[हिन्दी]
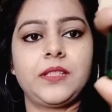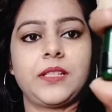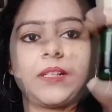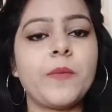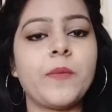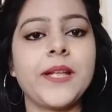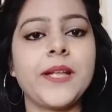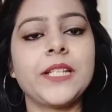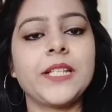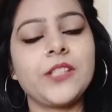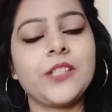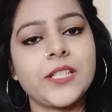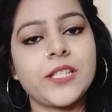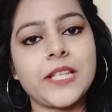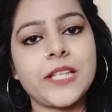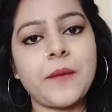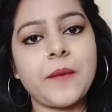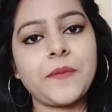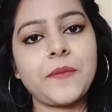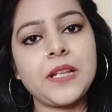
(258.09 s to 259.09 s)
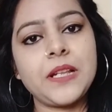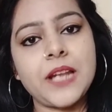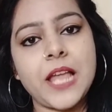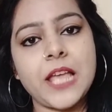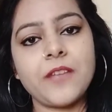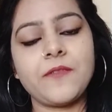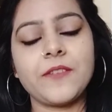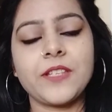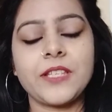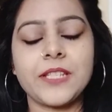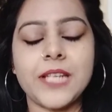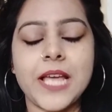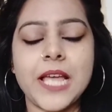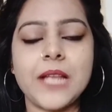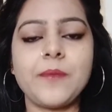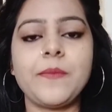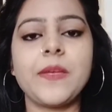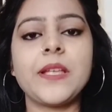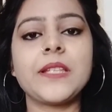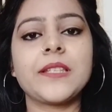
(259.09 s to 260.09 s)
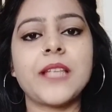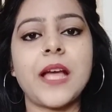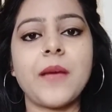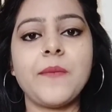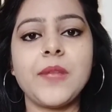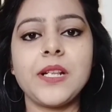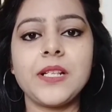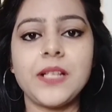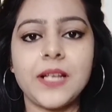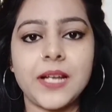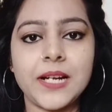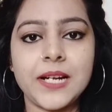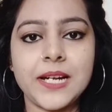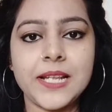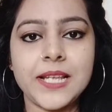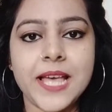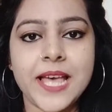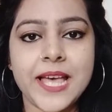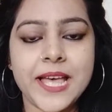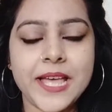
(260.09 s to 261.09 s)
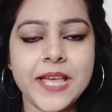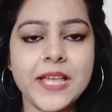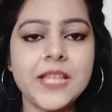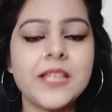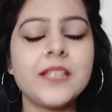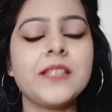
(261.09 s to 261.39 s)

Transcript: तो मैंने तो इसे अपने लाइफ स्टाइल में शामिल कर लिया है